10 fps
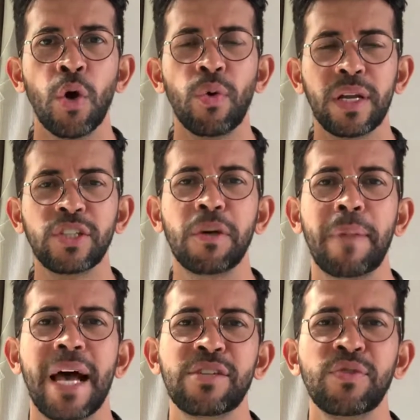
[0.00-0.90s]
Um grande
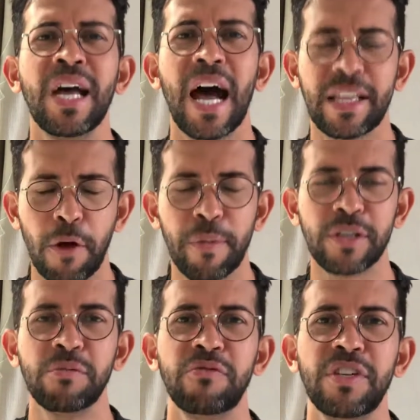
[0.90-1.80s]
abraço, até o
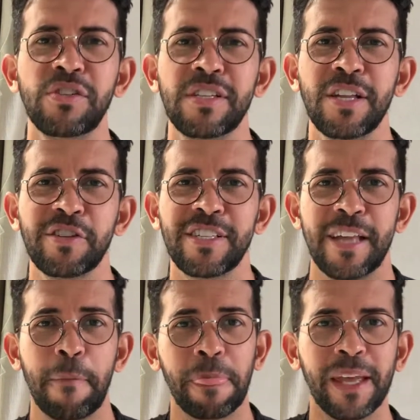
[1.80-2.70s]
próximo vídeo, se Deus
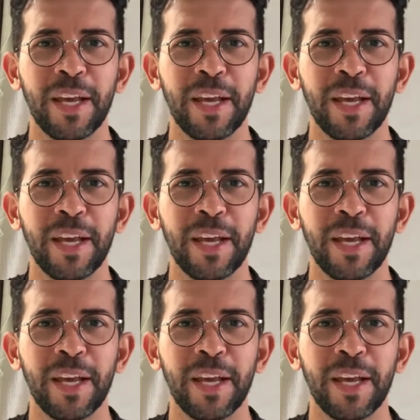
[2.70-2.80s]
quiser.